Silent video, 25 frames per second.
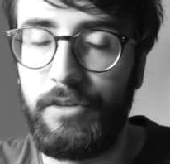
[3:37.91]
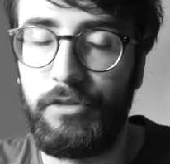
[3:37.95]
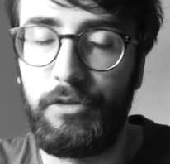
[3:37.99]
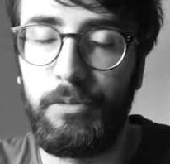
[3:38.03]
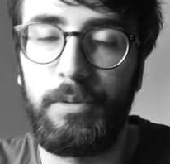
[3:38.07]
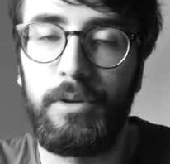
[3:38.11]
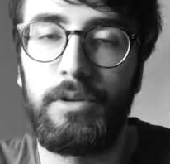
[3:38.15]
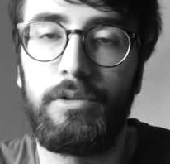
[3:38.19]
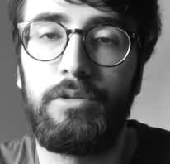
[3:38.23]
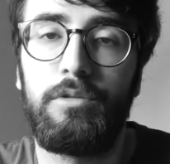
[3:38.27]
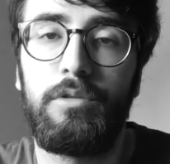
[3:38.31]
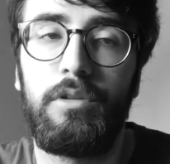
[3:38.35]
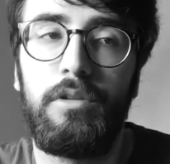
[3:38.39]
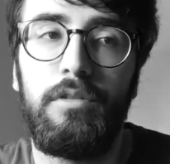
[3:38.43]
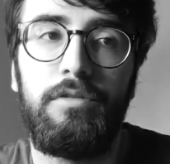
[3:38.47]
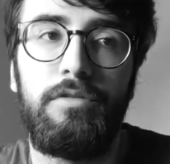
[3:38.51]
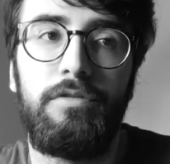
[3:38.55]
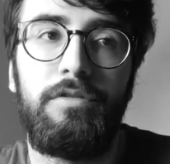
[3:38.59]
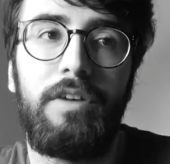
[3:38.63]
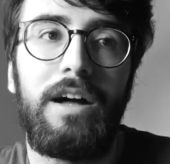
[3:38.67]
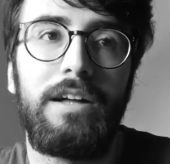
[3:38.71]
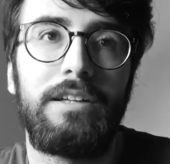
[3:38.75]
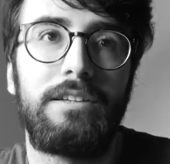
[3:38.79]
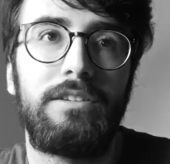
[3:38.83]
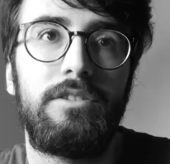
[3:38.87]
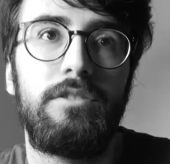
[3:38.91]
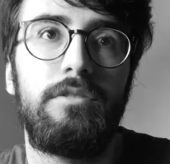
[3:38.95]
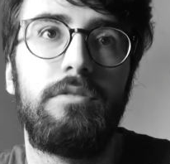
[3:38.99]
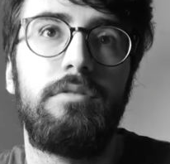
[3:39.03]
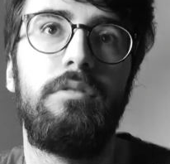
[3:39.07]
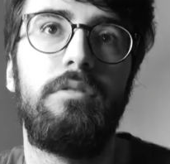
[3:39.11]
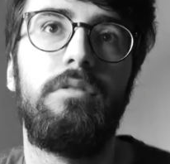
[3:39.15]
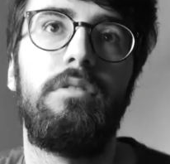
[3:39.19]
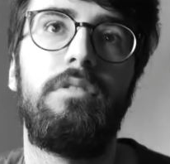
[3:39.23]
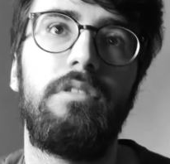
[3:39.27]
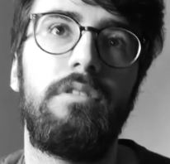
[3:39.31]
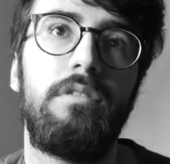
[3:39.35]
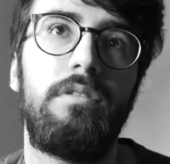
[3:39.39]
soprattutto il
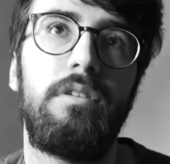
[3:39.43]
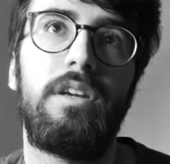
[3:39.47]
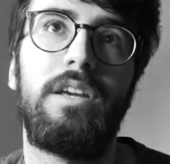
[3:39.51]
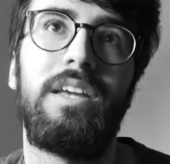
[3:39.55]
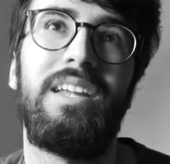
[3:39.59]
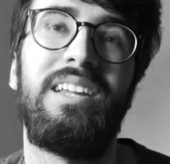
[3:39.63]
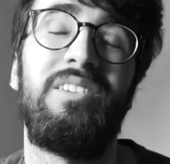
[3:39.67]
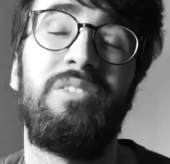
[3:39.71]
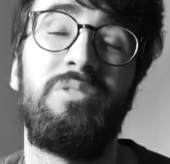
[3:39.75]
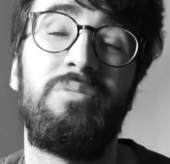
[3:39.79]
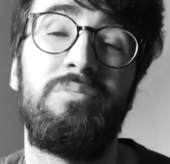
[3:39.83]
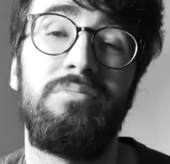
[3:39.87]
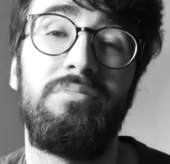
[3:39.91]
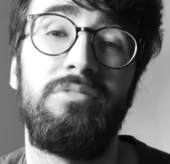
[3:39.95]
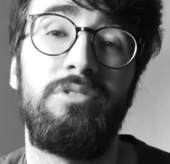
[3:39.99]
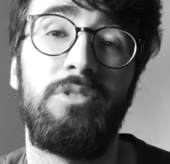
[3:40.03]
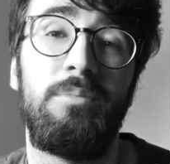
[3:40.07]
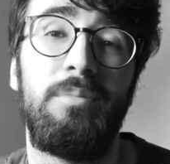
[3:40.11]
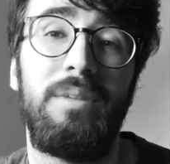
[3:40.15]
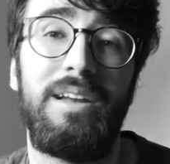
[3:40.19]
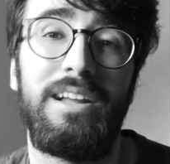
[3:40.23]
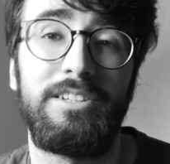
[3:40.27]
fatto che non, non me